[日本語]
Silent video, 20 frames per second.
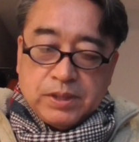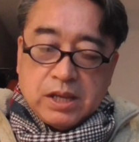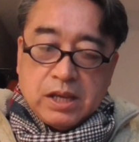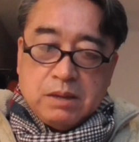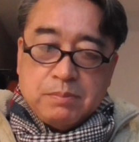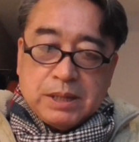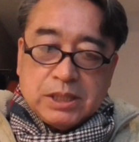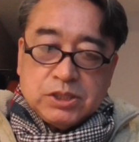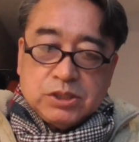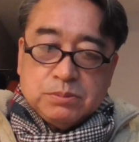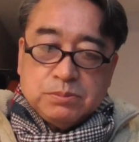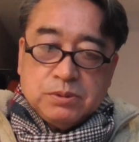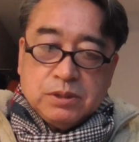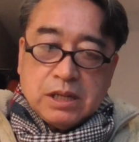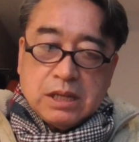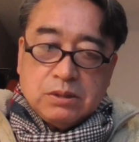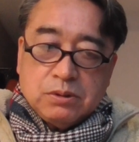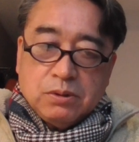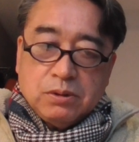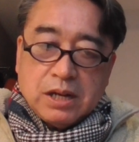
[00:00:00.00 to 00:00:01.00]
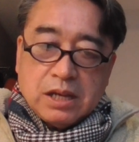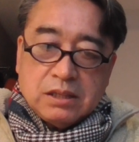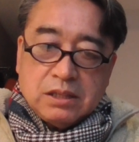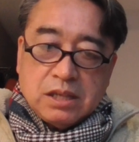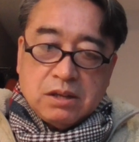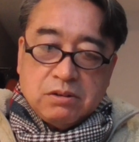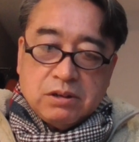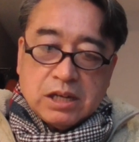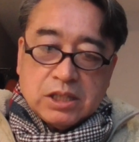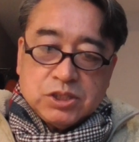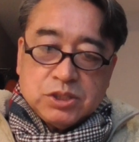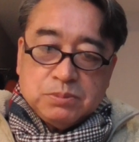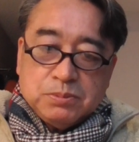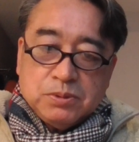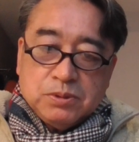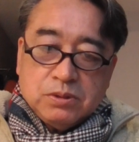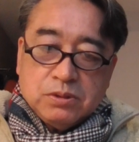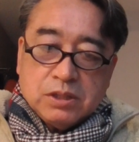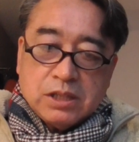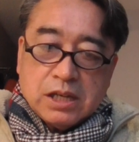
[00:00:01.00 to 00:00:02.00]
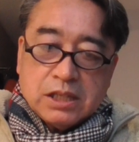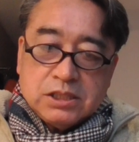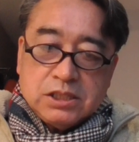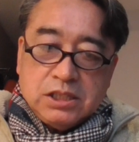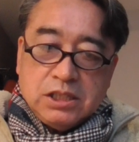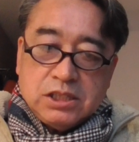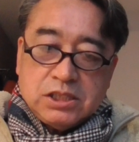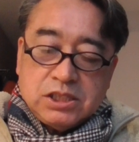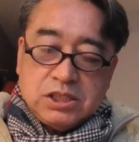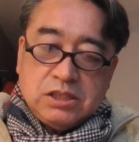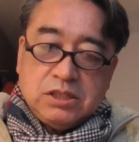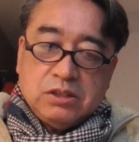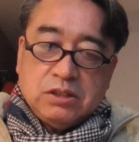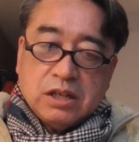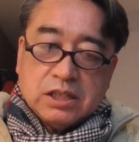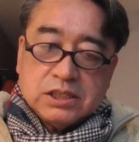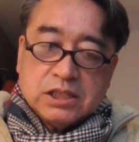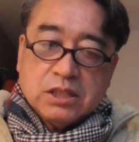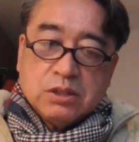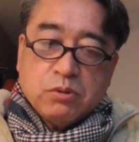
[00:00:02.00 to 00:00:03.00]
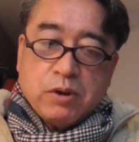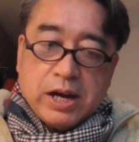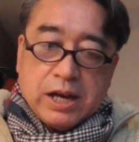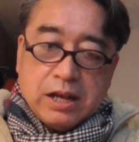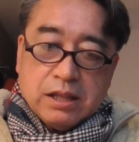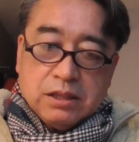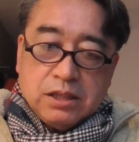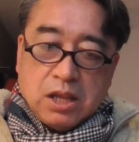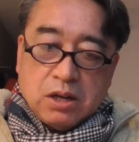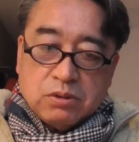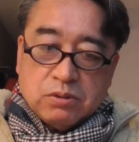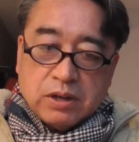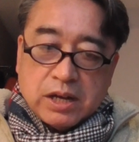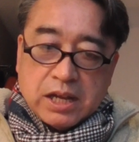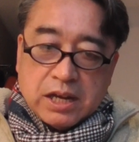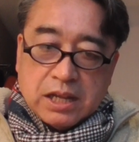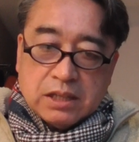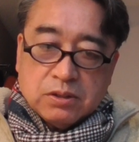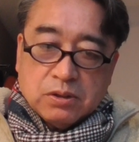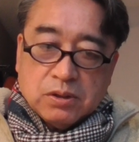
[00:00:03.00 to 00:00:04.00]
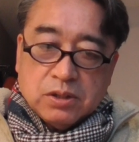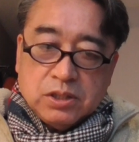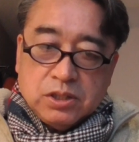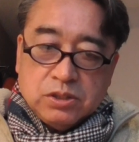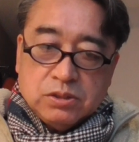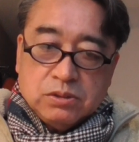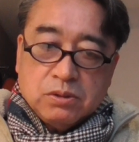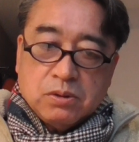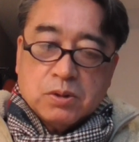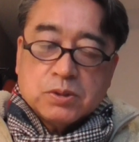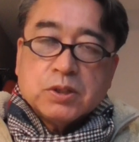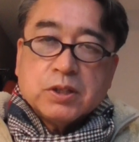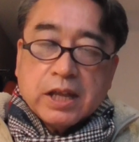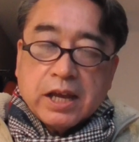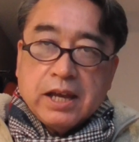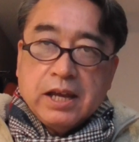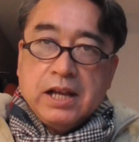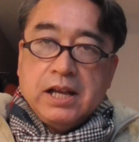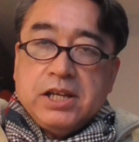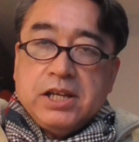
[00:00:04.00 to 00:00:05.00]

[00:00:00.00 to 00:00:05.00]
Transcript: で、今自分がどうなってるか、自分の立ち位置っていうのはちゃんと分かってるのかなということで、